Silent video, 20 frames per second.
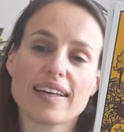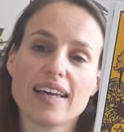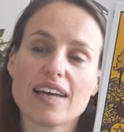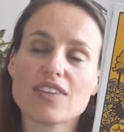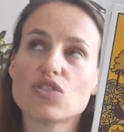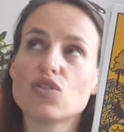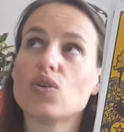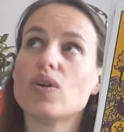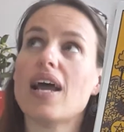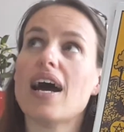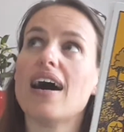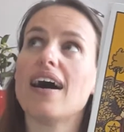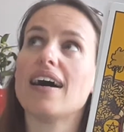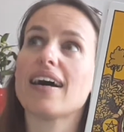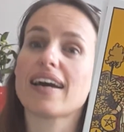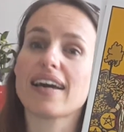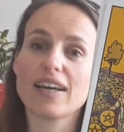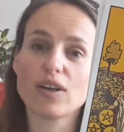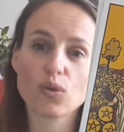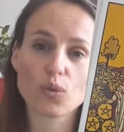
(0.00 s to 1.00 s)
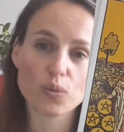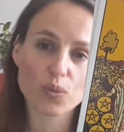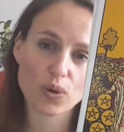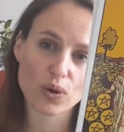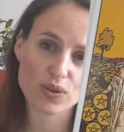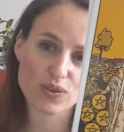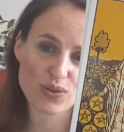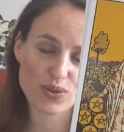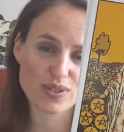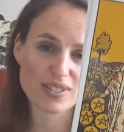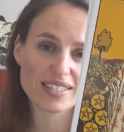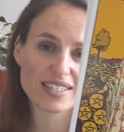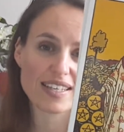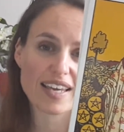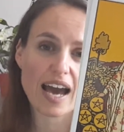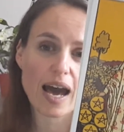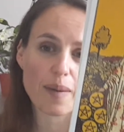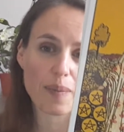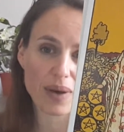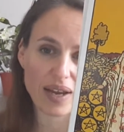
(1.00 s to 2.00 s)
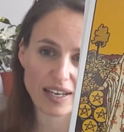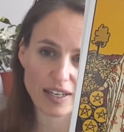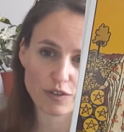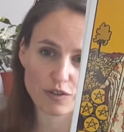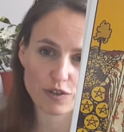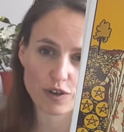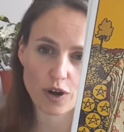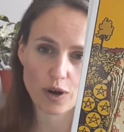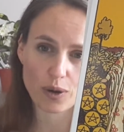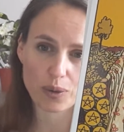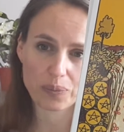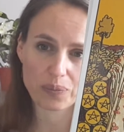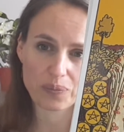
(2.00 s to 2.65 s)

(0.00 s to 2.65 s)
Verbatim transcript: carte de la récompense aussi après l'effort.